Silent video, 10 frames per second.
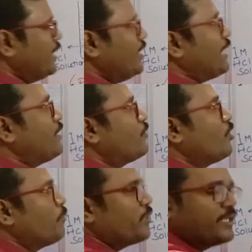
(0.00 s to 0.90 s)
ఈ
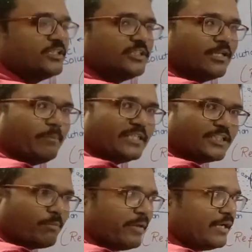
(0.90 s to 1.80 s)
ఎలక్ట్రోడ్ పొటెన్షియల్
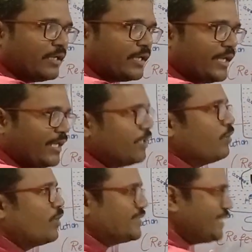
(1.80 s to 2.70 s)
మెజర్మెంట్కి
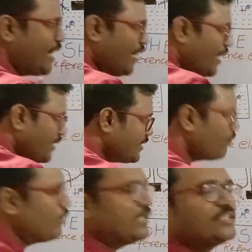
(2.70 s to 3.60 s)
ఒక సెకండ్
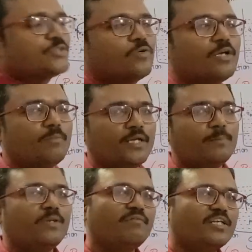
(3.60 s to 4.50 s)
ఎగ్జాంపుల్ తీసుకున్నామండి
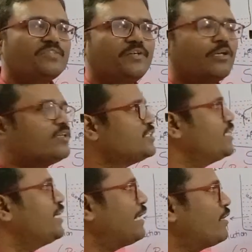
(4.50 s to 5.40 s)
ప్రీవియస్ వీడియోలో
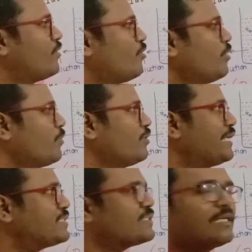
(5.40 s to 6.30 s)
జింక్ ఎలక్ట్రోడ్ మనం
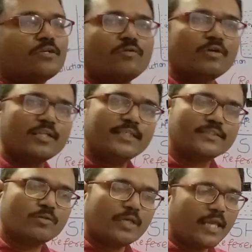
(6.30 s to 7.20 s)
టెస్ట్ ఎలక్ట్రోడ్గా
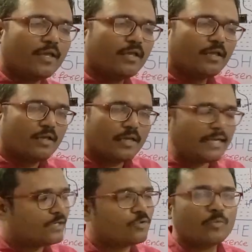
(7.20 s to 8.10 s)
తీసుకొని
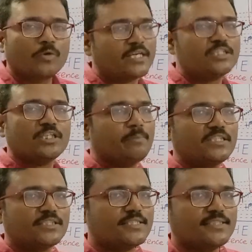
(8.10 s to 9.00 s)
ఎలక్ట్రోడ్ పొటెన్షియల్
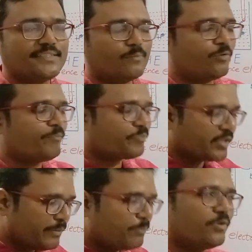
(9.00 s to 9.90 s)
మెజర్ చేశాము
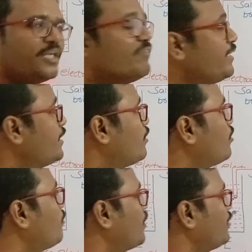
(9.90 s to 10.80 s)
ఇప్పుడు ఈ
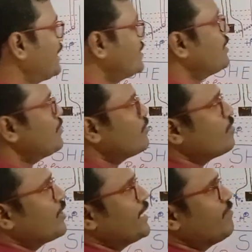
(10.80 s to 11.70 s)
వీడియోలో మనం టెస్ట్
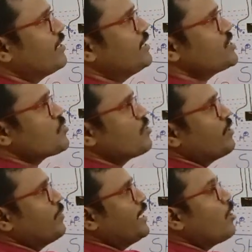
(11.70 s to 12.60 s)
ఎలక్ట్రోడ్గా ఎవరిని
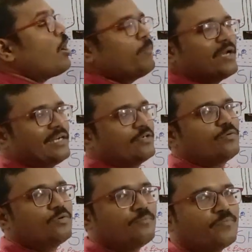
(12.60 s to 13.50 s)
తీసుకుంటున్నామంటే కాపర్
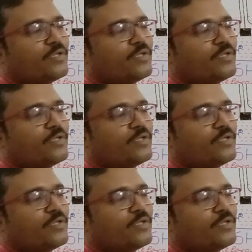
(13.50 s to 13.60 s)
ఎలక్ట్రోడ్